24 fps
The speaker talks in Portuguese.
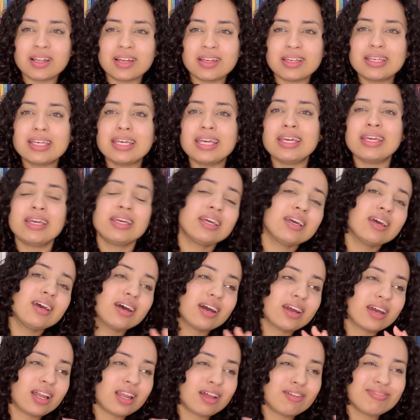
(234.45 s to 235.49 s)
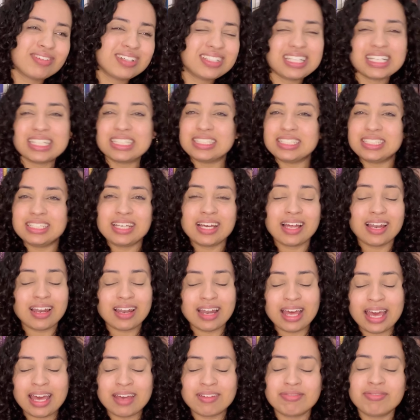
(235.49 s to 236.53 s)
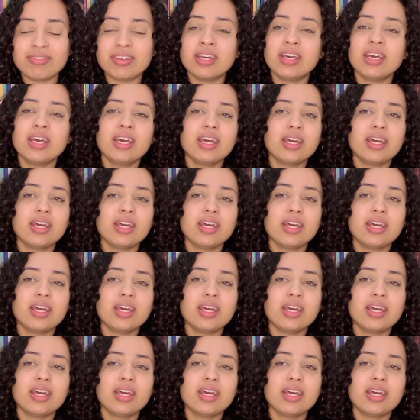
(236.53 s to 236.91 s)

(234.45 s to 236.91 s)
aqui, aquela fantasia leve.